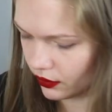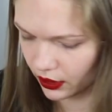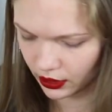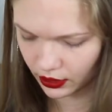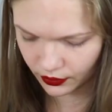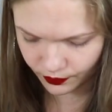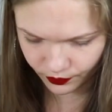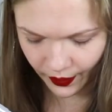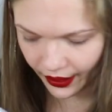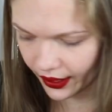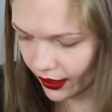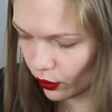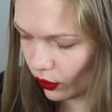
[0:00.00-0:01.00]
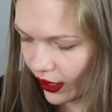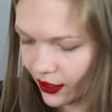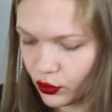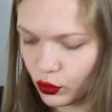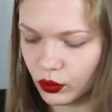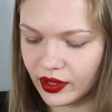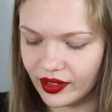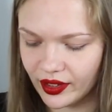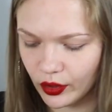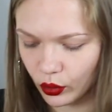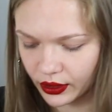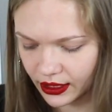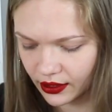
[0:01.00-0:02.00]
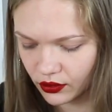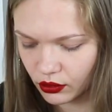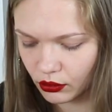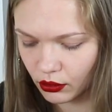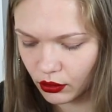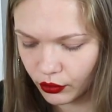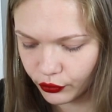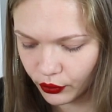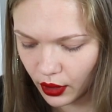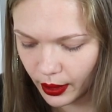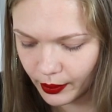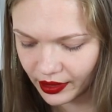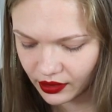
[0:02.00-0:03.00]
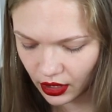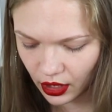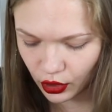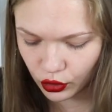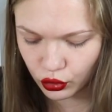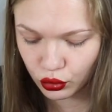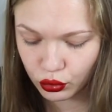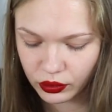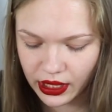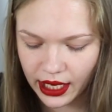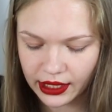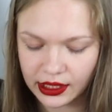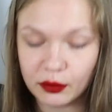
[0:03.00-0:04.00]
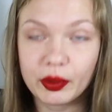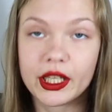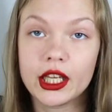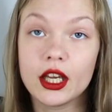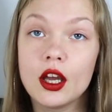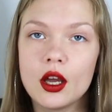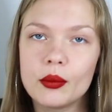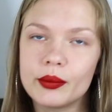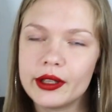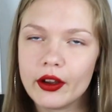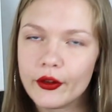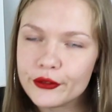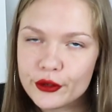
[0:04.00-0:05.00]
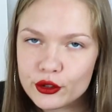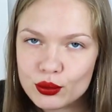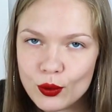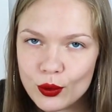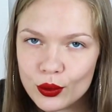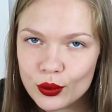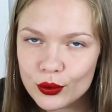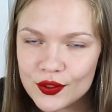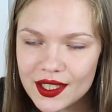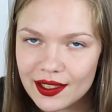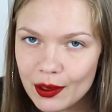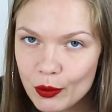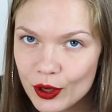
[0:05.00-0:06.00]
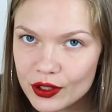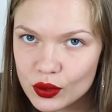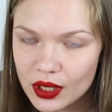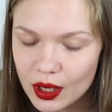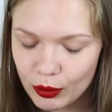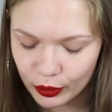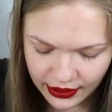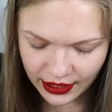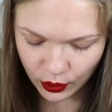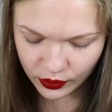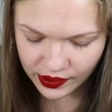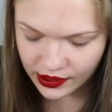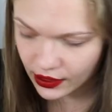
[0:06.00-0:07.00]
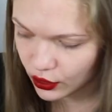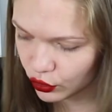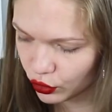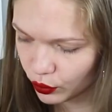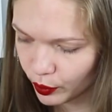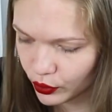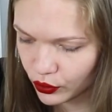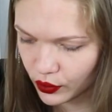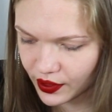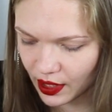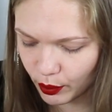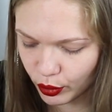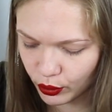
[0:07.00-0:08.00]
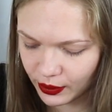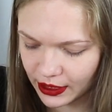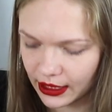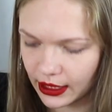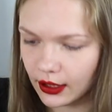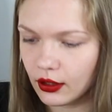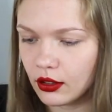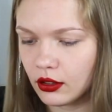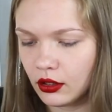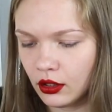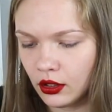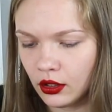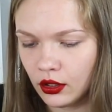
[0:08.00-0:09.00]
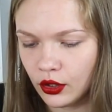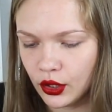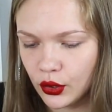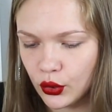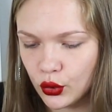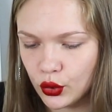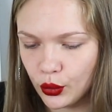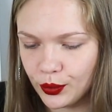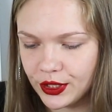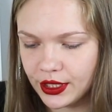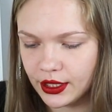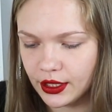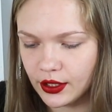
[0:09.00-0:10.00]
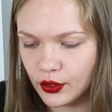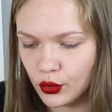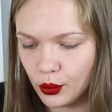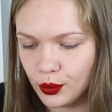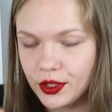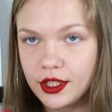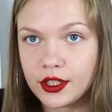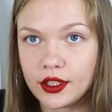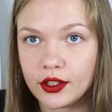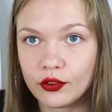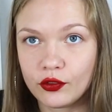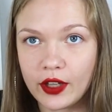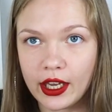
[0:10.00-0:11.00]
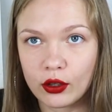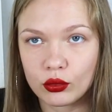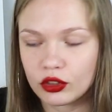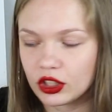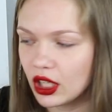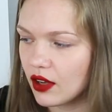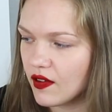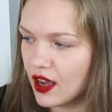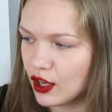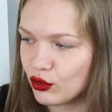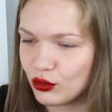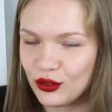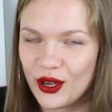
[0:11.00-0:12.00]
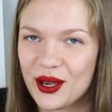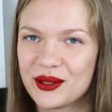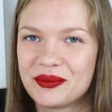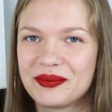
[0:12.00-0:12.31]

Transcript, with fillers: Voilà. Et le reste, tout était dans le kit. Donc faut quand même être un chouïa équipé. Mais euh, franchement, euh, c'est clairement raisonnable. Il y a aussi, je pense que ça peut m'aider, ce petit, ce petit verre, on dirait un verre à shooter